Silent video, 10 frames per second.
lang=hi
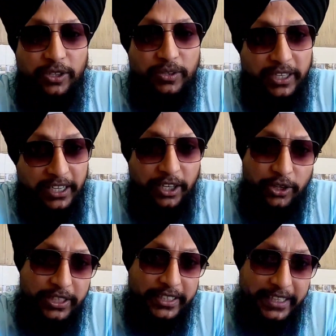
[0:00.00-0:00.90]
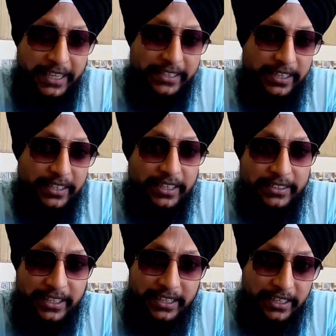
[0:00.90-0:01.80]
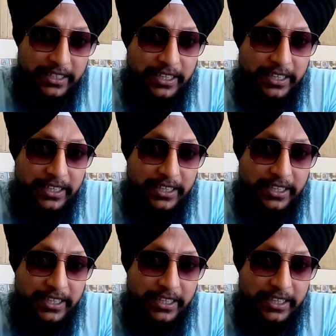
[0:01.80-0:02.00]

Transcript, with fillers: चलो खाना ऑर्डर किया है खाना आता है